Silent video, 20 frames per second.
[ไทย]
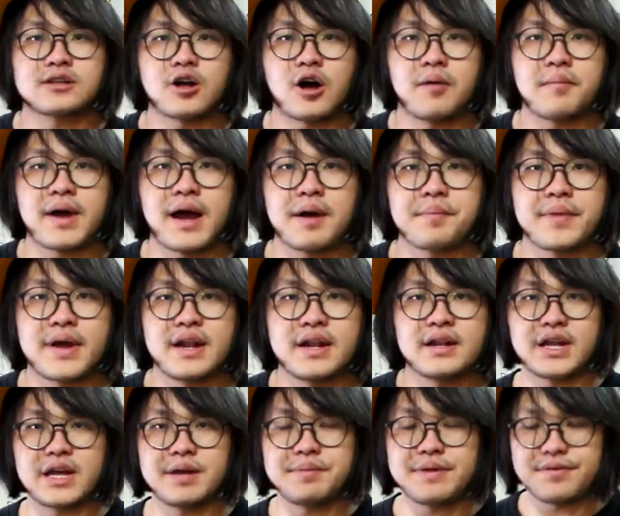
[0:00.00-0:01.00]
ต่อมาเป็น
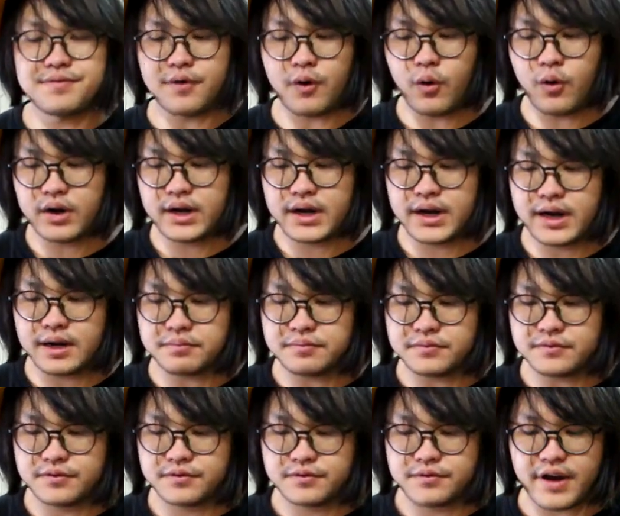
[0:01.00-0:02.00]
Epiphone นะครับ
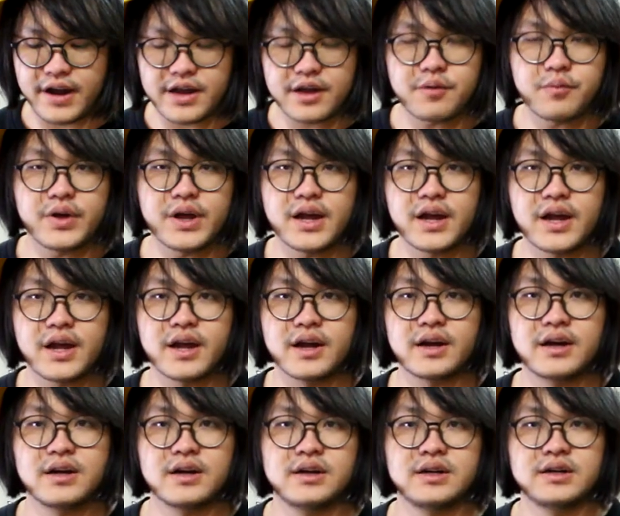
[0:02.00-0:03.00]
Flying V
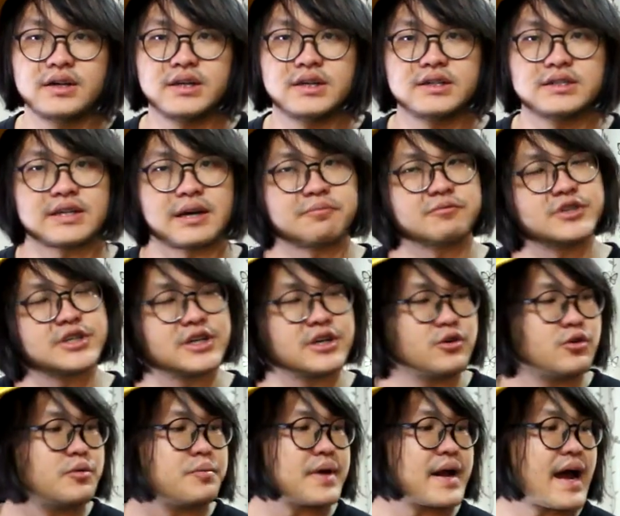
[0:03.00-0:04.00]
จำชื่อ
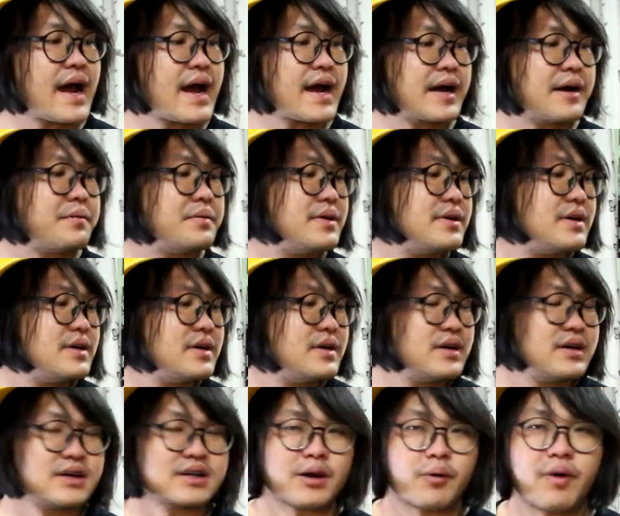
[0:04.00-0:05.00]
รุ่นไม่ได้
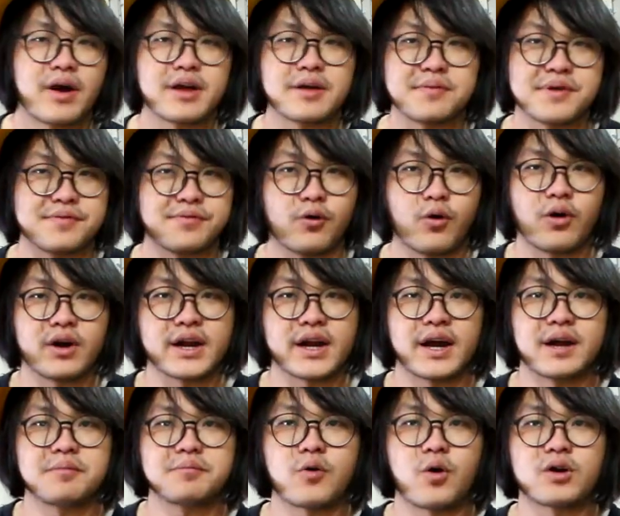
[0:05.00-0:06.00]
แต่ว่า Epiphone
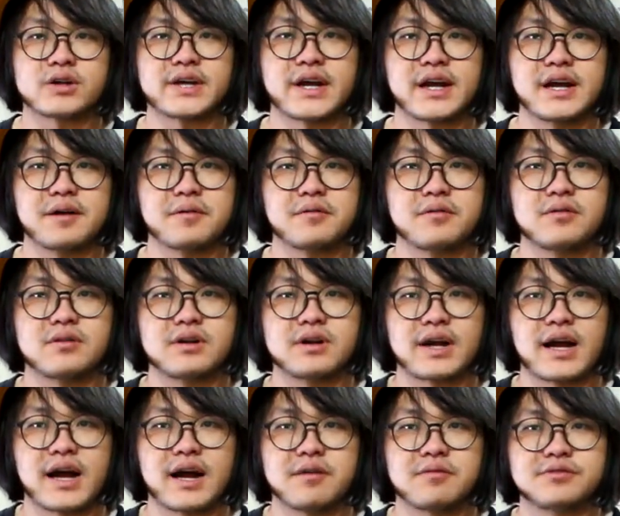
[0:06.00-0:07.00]
เนี่ยปกติ
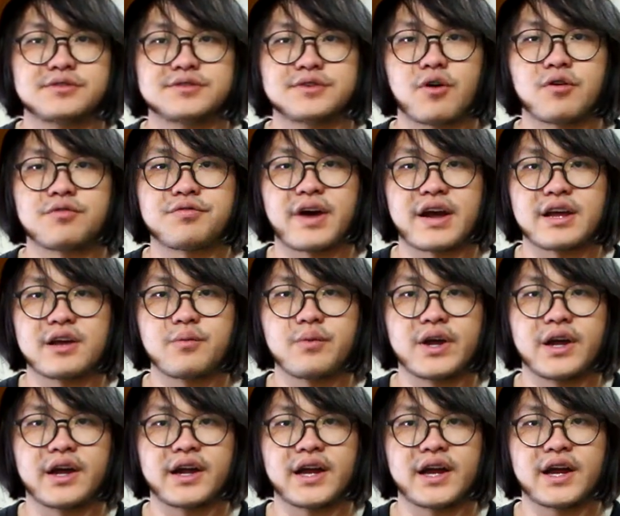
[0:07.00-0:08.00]
นะครับทรง Flying V
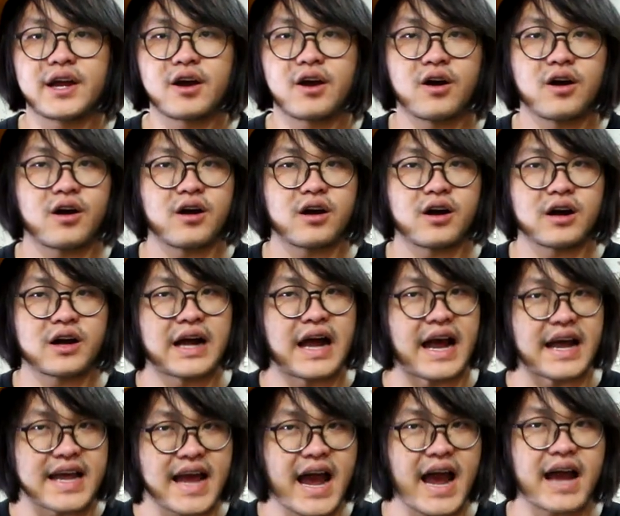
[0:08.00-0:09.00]
นี่ก็
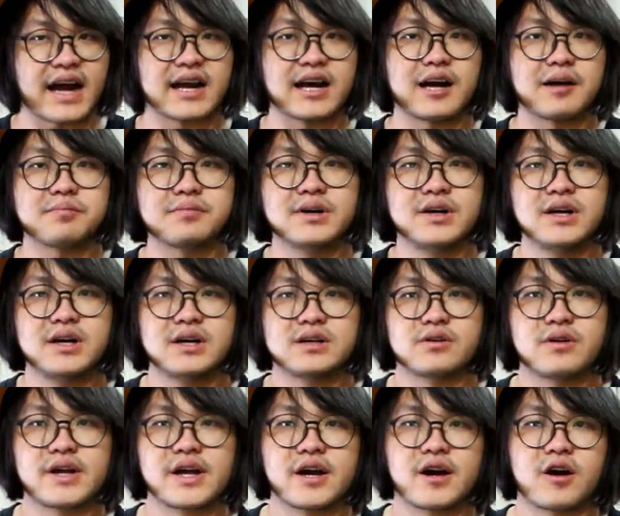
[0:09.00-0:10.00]
หายากนะครับ
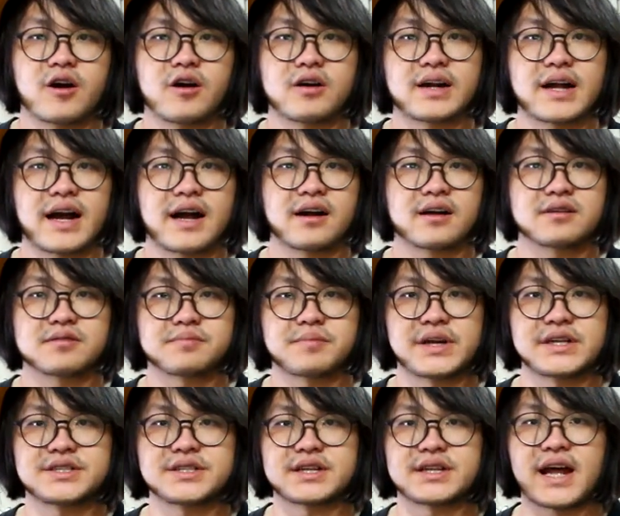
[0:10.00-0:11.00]
ตัวนี้ก็ค่อนข้าง
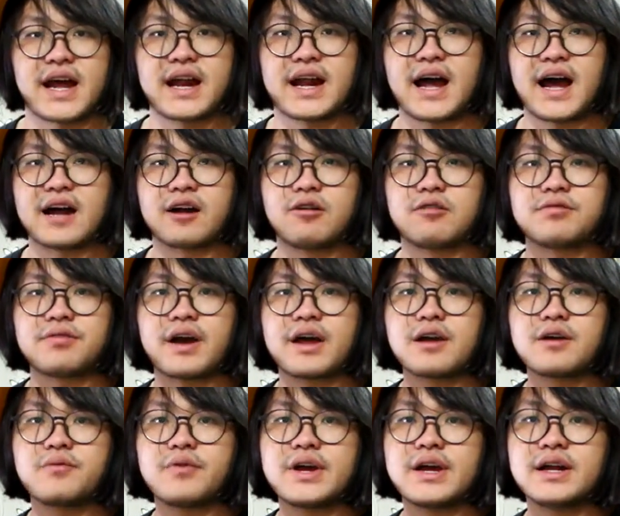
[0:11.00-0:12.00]
เป็นสแตนดาร์ดของ
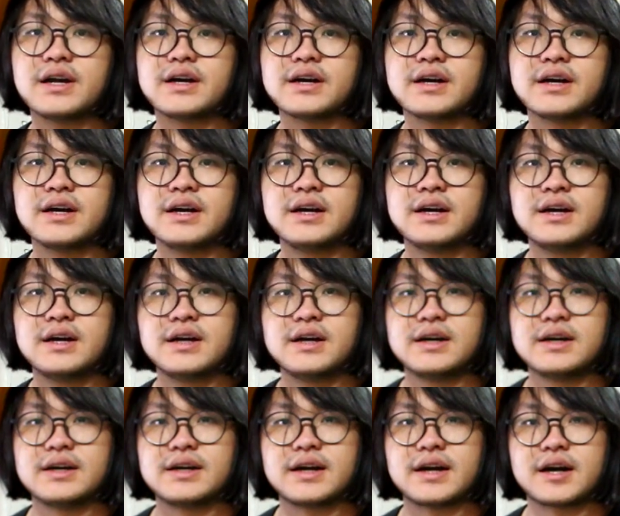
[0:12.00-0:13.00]
Flying V เลย
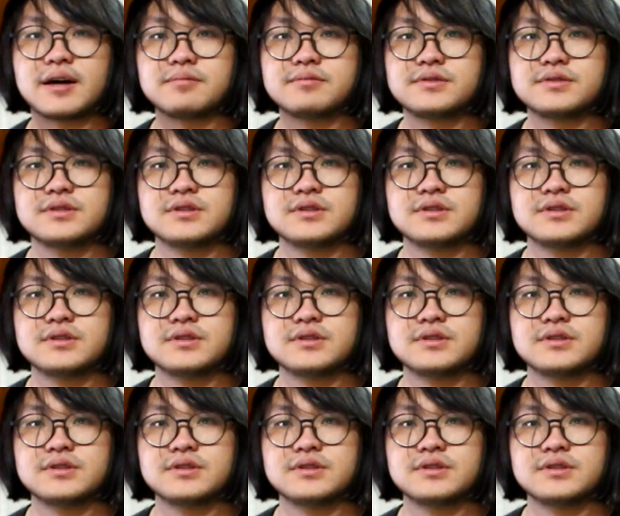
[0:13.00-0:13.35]
นะครับ